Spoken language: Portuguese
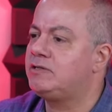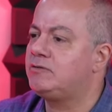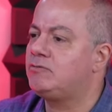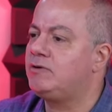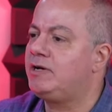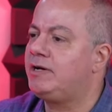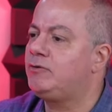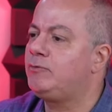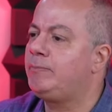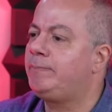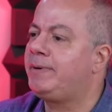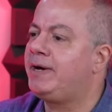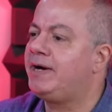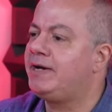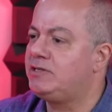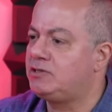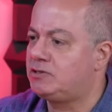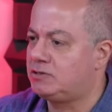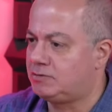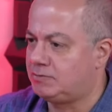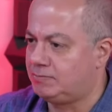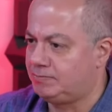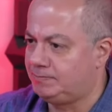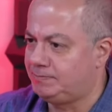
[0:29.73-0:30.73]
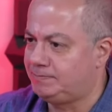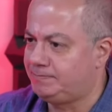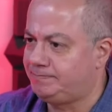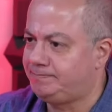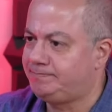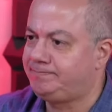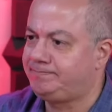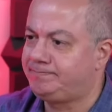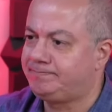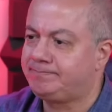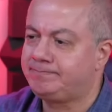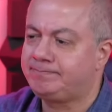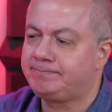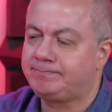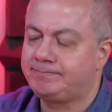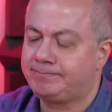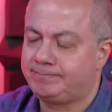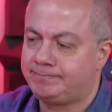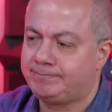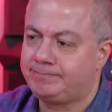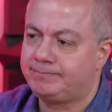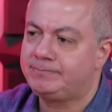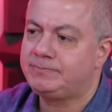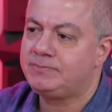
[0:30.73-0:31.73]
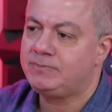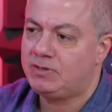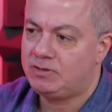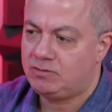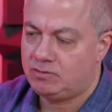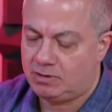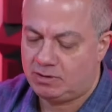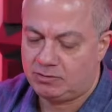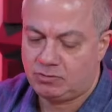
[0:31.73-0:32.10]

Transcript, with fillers: Eduardo, Eduardo Paz. Eduardo, é, prefeito atual.